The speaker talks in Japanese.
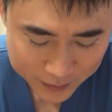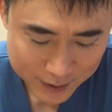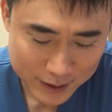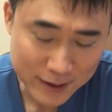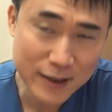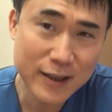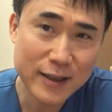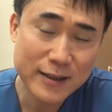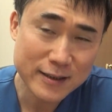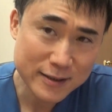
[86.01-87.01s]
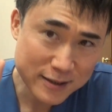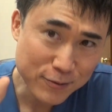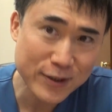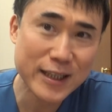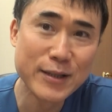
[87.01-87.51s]
です
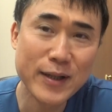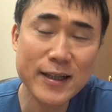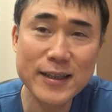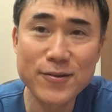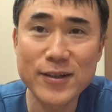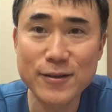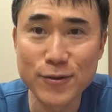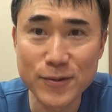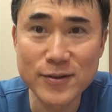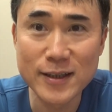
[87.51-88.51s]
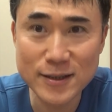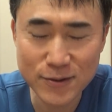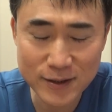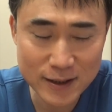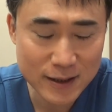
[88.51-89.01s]
ごい暇な人だと思うんです
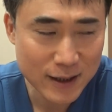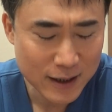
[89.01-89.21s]
よね。